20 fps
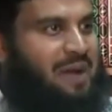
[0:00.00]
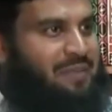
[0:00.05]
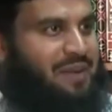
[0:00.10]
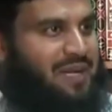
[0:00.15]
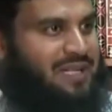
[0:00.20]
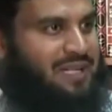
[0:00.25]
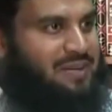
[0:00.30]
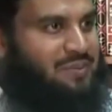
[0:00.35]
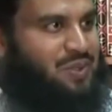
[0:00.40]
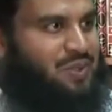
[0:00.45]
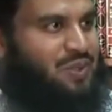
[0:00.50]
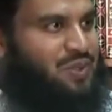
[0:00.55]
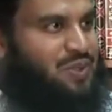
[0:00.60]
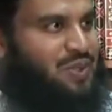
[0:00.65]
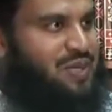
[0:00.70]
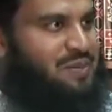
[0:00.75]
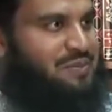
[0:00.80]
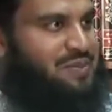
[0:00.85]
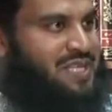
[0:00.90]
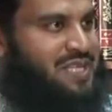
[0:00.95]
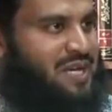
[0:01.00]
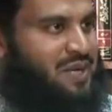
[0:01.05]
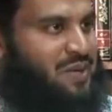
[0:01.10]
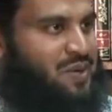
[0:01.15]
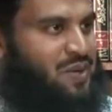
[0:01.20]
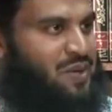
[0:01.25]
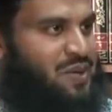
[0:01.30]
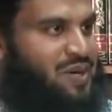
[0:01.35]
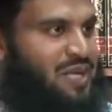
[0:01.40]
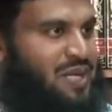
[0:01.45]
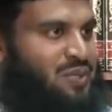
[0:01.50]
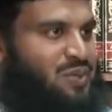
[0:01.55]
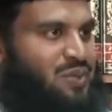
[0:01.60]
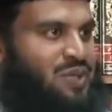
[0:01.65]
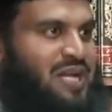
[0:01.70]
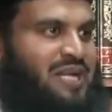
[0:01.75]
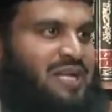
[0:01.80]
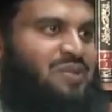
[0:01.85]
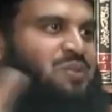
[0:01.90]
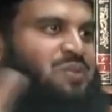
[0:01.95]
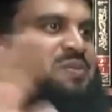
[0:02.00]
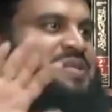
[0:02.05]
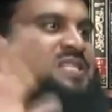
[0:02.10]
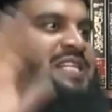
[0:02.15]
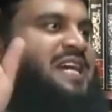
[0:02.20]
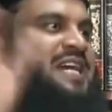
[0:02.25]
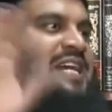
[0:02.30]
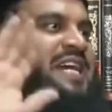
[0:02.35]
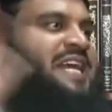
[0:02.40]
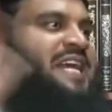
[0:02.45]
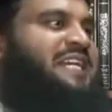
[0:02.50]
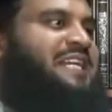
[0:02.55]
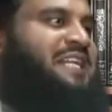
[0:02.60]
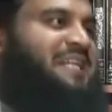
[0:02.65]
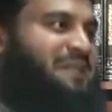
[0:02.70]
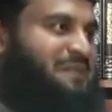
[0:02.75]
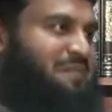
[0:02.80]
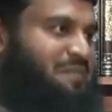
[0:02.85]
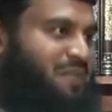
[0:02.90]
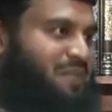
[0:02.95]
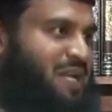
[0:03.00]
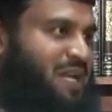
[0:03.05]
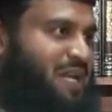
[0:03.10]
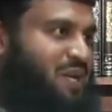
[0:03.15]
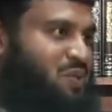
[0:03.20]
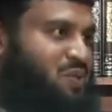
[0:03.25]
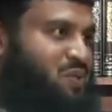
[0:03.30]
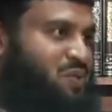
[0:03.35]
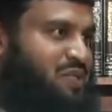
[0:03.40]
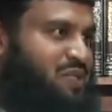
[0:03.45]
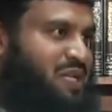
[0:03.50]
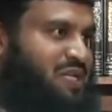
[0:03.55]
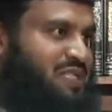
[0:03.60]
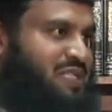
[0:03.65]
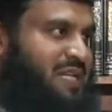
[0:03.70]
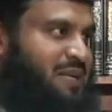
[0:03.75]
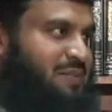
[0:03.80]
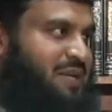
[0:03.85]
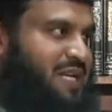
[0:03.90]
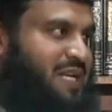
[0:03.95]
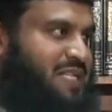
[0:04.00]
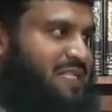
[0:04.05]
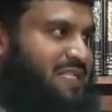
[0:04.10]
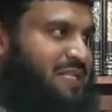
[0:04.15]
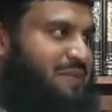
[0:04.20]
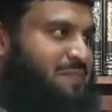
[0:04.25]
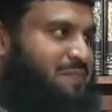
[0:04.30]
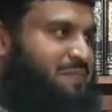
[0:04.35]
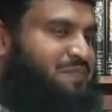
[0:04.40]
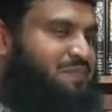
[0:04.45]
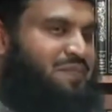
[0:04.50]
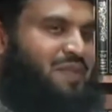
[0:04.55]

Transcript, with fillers: আমাদের মতো করে বিচার করলো না তখন আর কিন্তু বিচার নেইনি আল্লাহ রসুল সাল্লাহ সাল্লামের কাছে